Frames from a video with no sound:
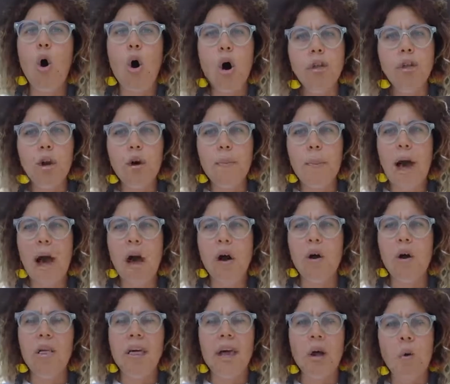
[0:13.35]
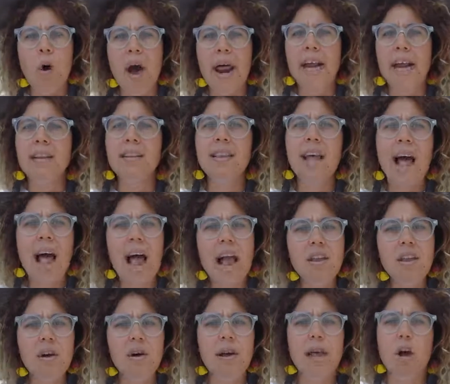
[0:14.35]
otro pago de 40
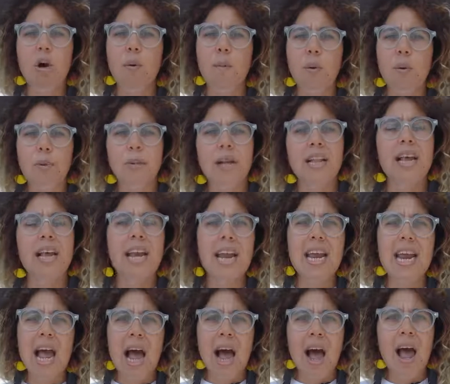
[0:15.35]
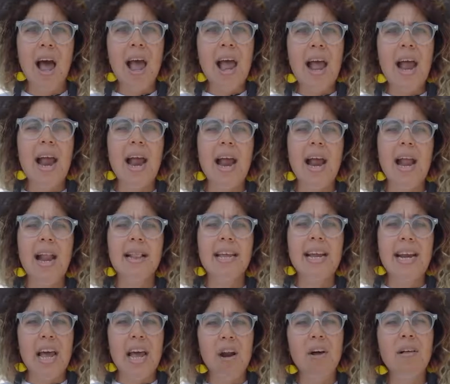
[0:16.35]
años que comprometería el
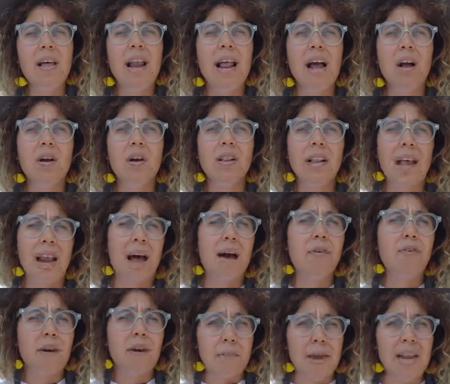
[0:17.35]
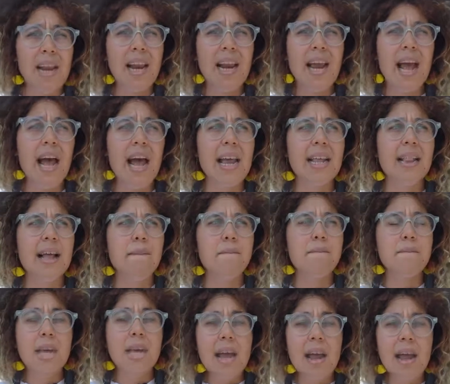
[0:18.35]
dinero de, de las familias y
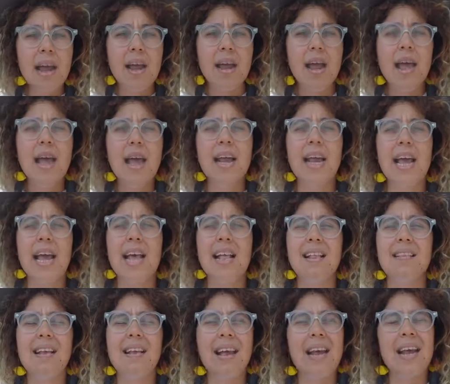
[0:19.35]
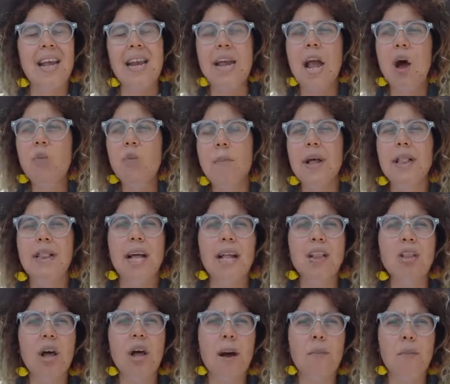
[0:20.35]
también que seguiría
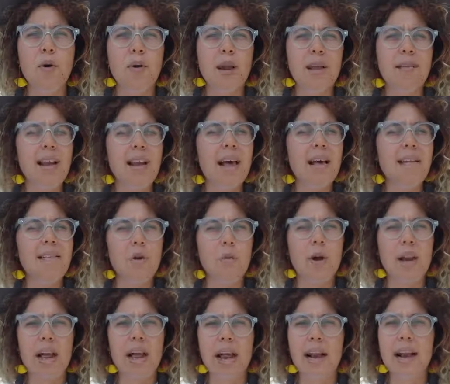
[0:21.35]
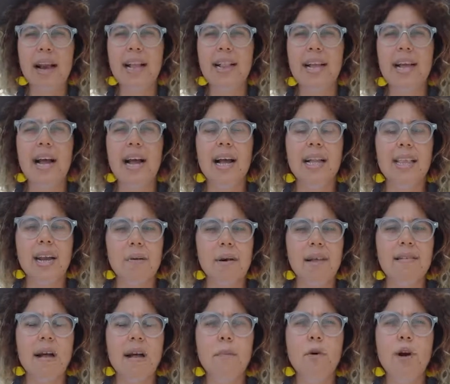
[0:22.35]
aumentando la pobreza y la desigualdad energética que
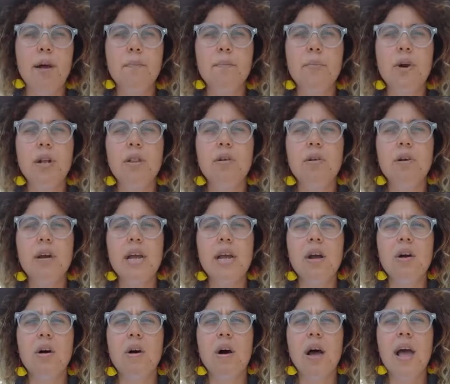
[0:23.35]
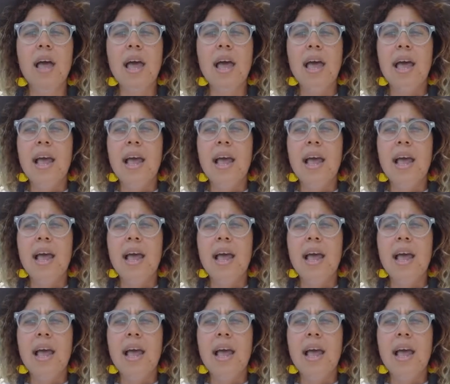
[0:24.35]
atravesamos en Puerto Rico